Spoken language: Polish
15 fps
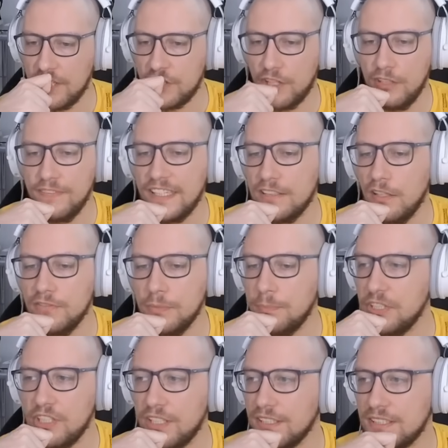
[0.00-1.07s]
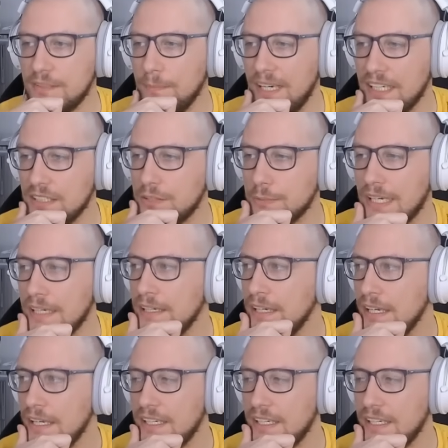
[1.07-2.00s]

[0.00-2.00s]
Aczkolwiek to wybicie jest mega złe.